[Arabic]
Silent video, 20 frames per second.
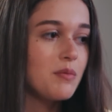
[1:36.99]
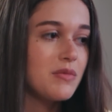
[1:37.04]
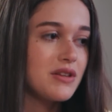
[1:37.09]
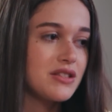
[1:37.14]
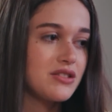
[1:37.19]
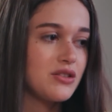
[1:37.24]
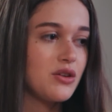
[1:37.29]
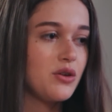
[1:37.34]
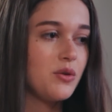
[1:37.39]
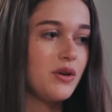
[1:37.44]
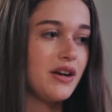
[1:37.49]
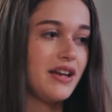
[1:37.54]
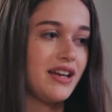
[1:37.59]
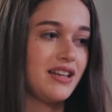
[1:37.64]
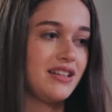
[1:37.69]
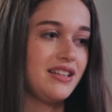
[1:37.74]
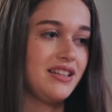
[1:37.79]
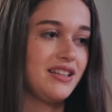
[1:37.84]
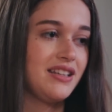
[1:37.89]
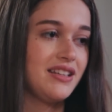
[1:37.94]
بس هو
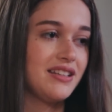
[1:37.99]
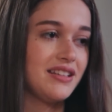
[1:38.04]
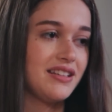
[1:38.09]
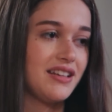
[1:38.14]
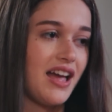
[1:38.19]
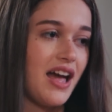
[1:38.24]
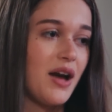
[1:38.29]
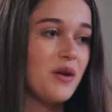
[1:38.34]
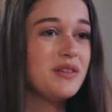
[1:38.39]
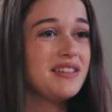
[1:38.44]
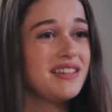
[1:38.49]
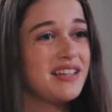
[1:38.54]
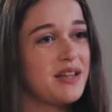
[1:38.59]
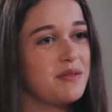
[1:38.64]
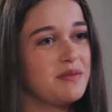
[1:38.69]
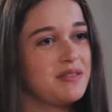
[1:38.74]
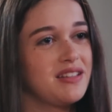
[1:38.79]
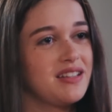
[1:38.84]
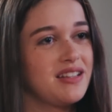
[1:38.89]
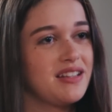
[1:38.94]
يعني حاولت
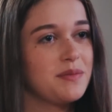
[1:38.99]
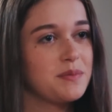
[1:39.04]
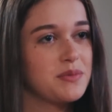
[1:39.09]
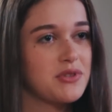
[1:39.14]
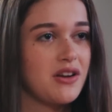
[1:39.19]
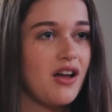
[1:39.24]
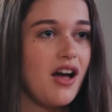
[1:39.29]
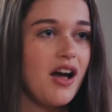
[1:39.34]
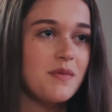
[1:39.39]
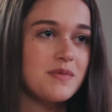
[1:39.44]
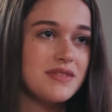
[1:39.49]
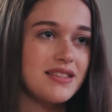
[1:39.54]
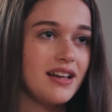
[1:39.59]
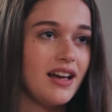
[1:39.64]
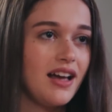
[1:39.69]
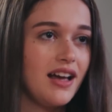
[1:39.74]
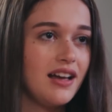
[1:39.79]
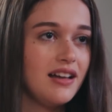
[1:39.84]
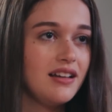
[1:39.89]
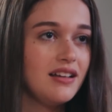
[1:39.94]
كمان إن أنا بصراحة
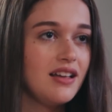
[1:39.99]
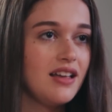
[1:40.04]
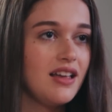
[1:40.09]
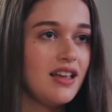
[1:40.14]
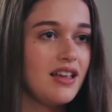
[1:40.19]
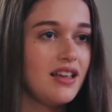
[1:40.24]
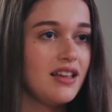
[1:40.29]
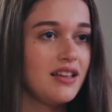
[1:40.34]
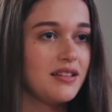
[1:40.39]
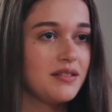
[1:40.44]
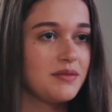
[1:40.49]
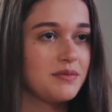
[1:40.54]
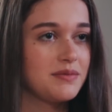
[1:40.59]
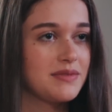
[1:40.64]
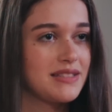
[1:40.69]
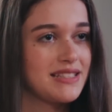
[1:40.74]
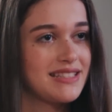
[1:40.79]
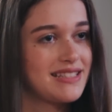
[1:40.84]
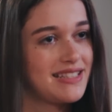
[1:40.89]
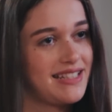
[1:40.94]
أمسحها
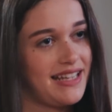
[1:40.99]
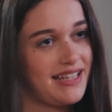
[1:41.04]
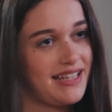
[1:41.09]
بس